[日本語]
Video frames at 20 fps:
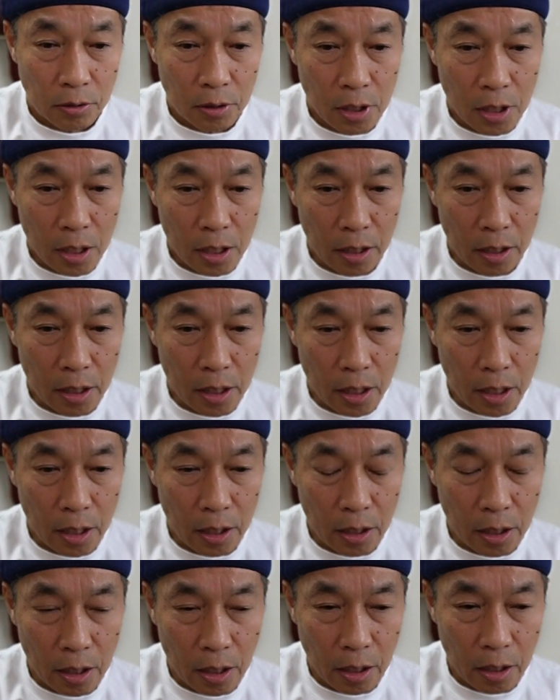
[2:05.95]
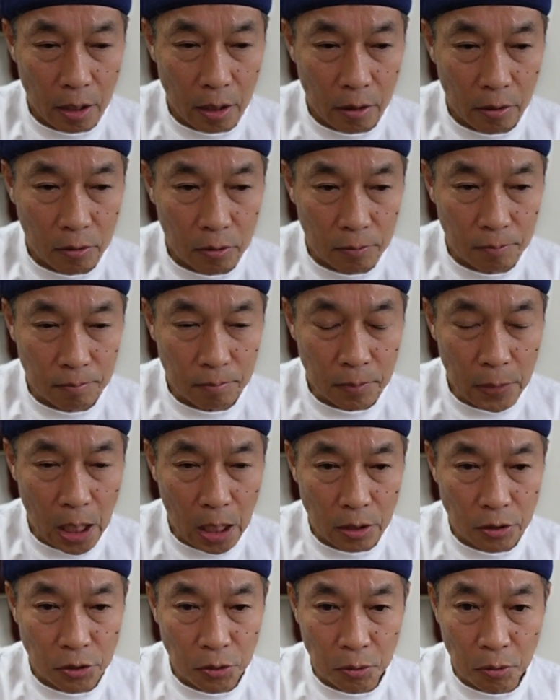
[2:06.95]
で、
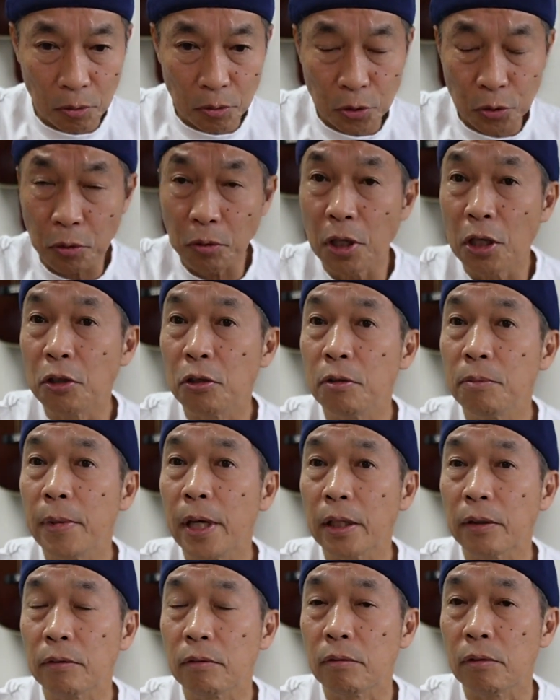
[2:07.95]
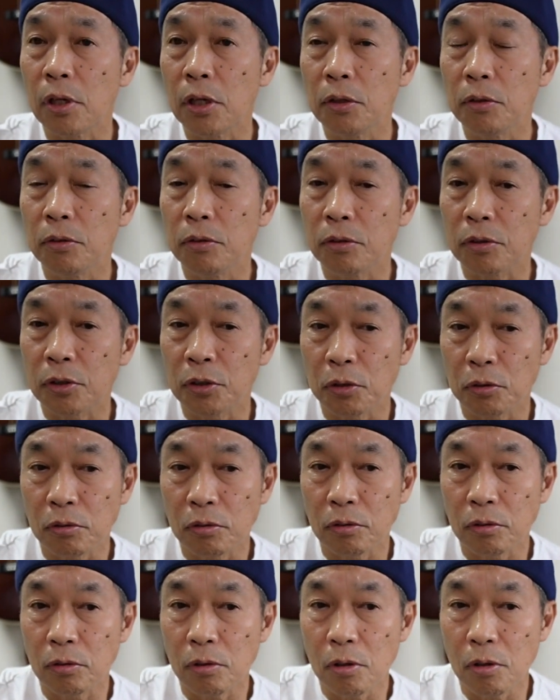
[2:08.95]
その「少年の夢」っていう
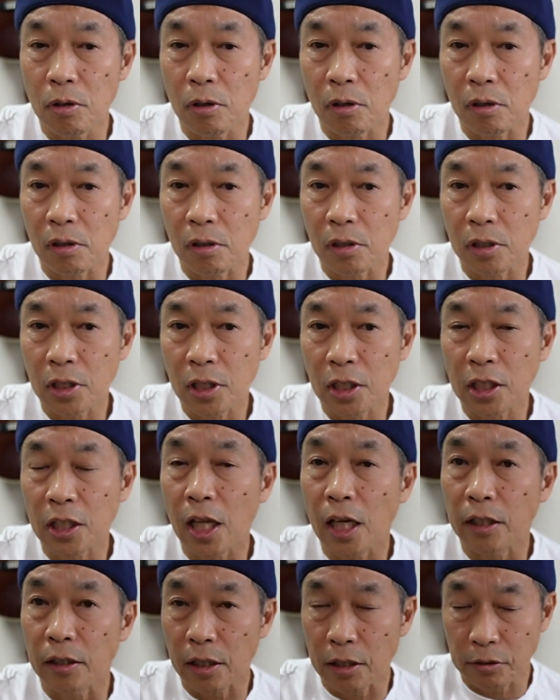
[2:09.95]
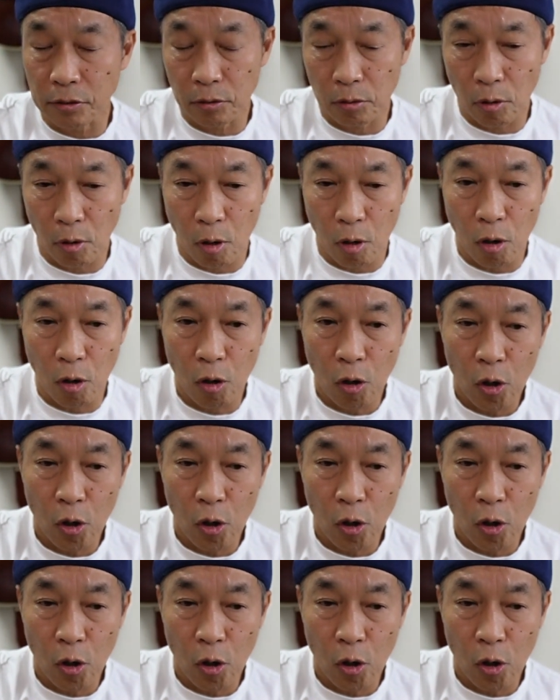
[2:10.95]
曲を弾きたいんですと